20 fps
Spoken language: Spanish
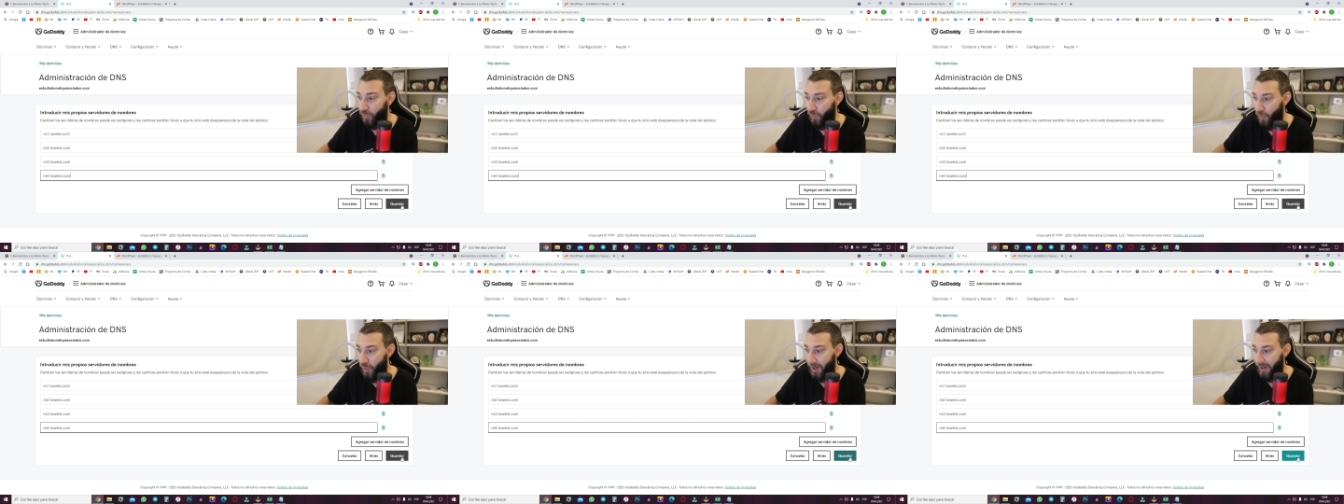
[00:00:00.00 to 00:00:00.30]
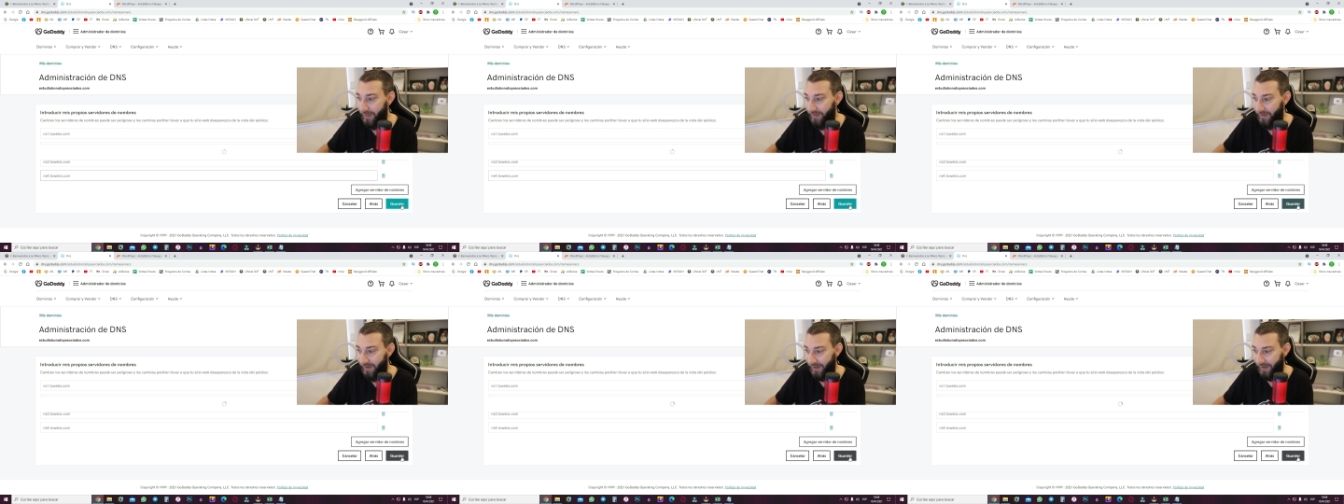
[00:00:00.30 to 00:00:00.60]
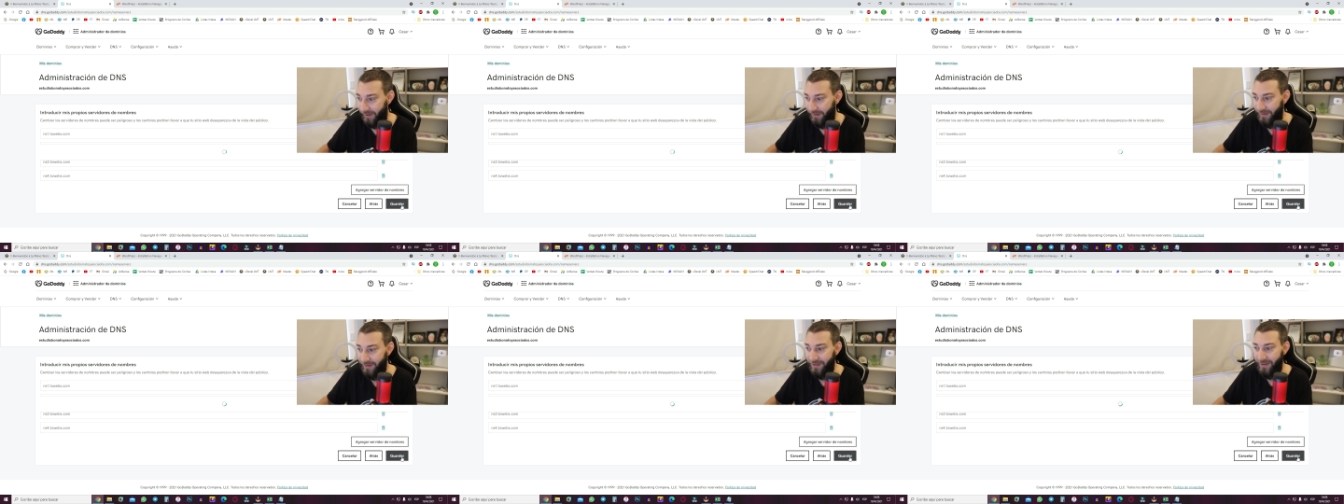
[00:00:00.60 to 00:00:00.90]

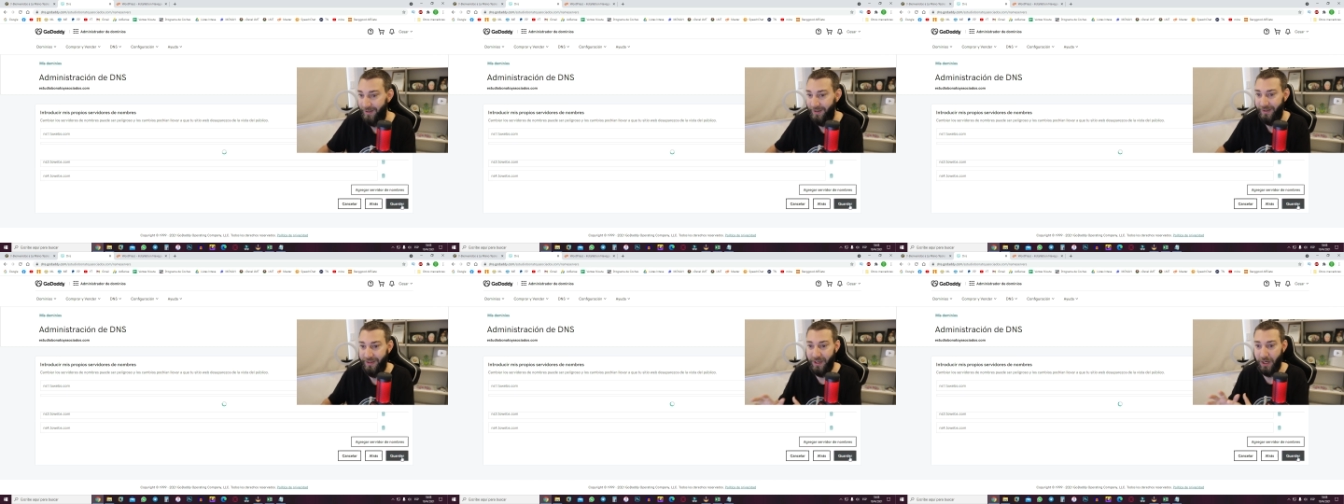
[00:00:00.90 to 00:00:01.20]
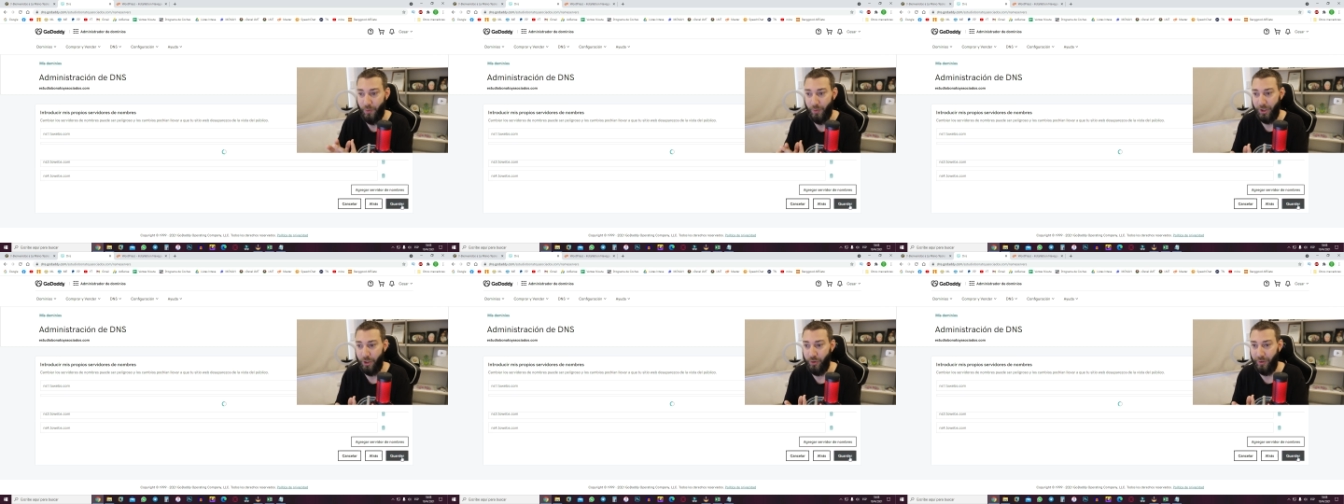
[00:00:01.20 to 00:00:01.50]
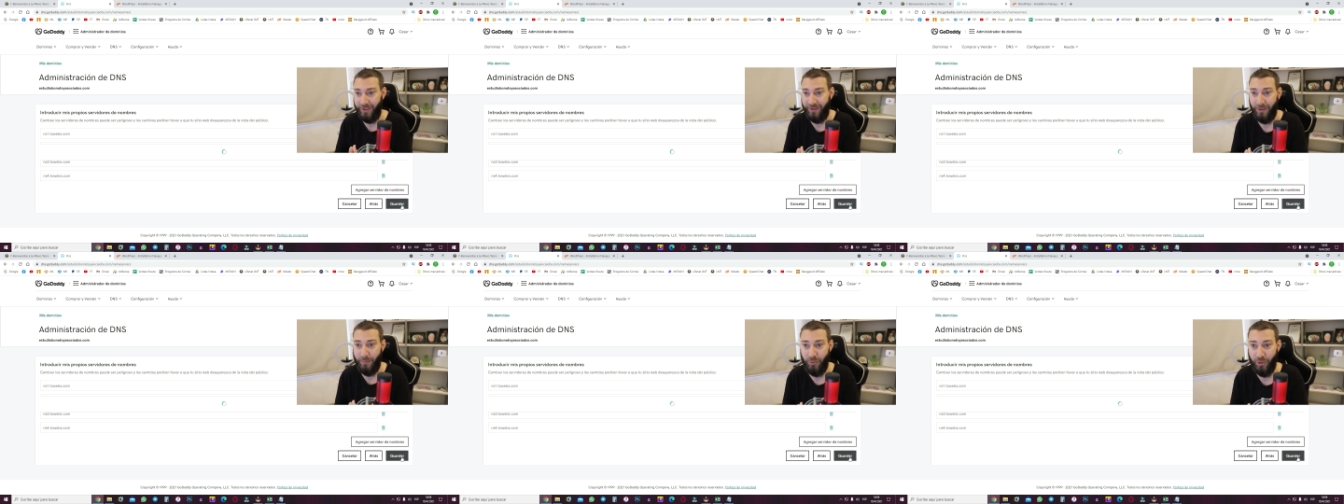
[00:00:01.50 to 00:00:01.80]
guardar. Y ahora lo
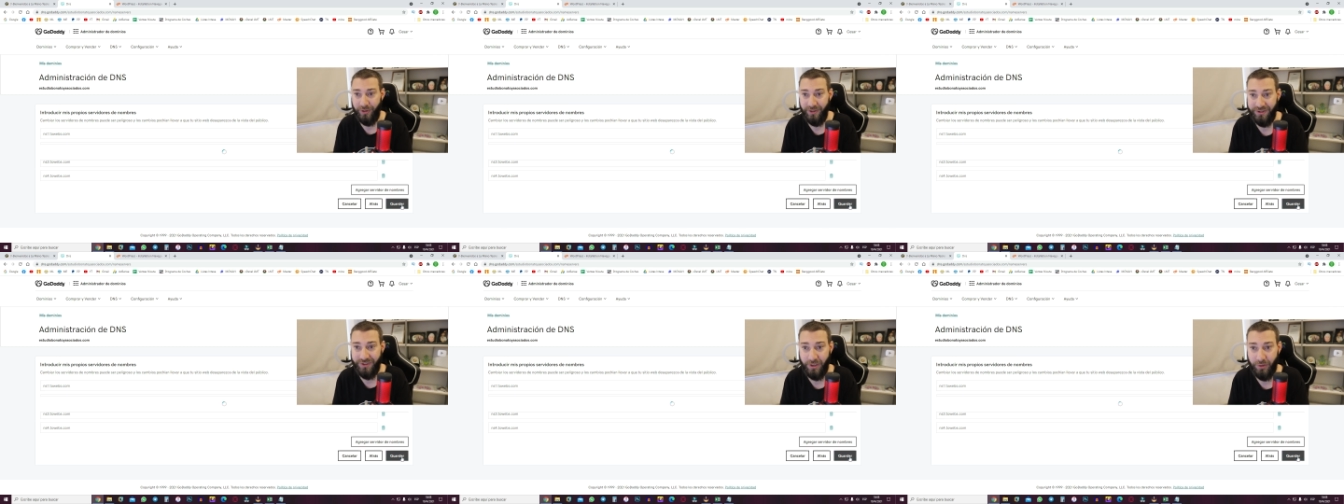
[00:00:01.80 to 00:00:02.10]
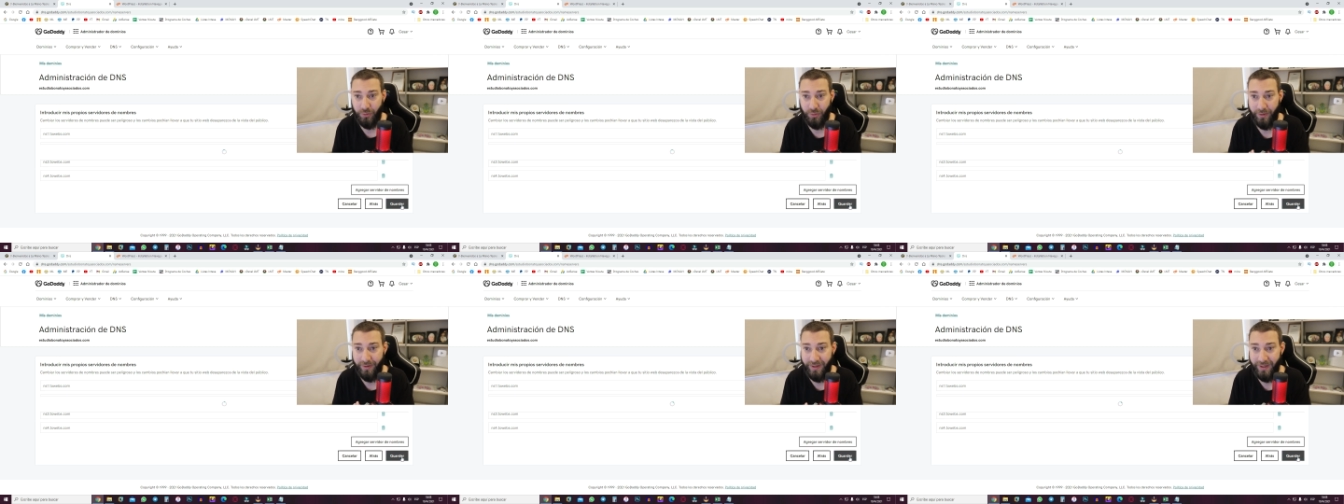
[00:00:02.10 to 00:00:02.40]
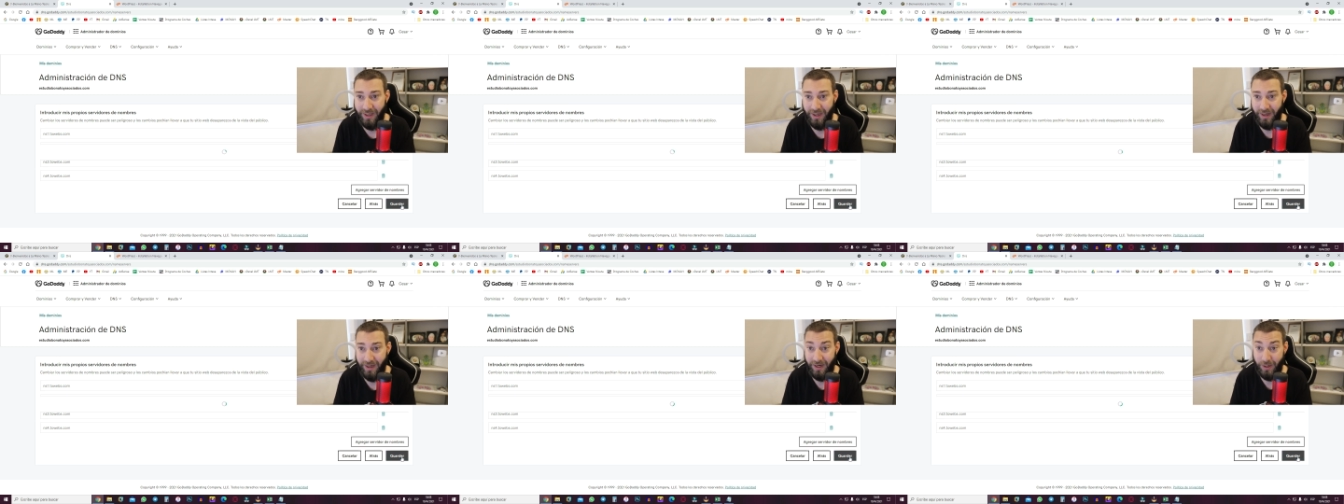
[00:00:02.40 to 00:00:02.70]
que estamos diciendo
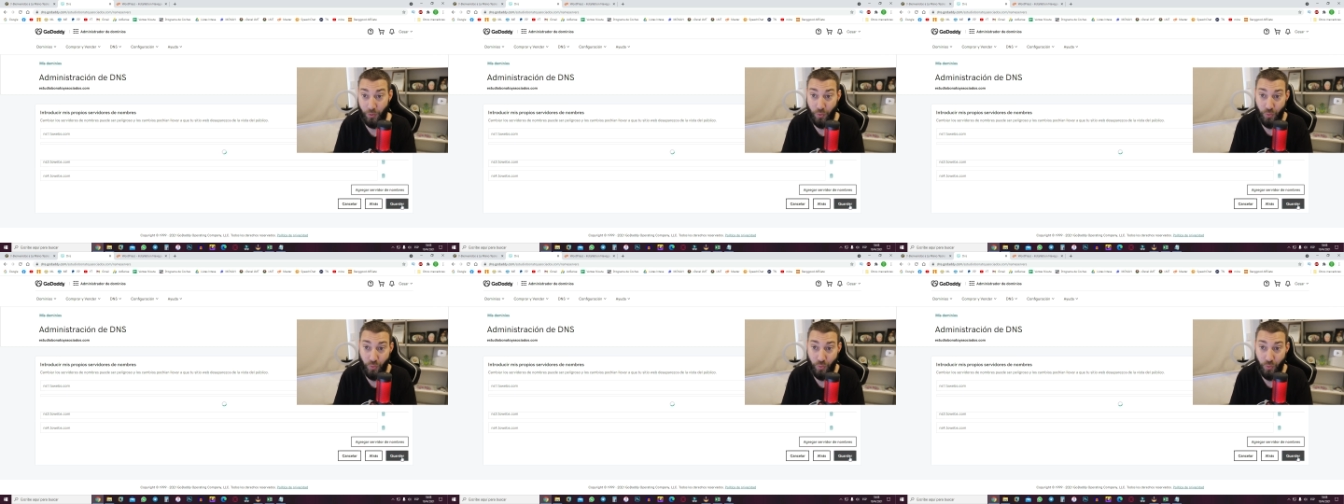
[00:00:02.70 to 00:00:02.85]
a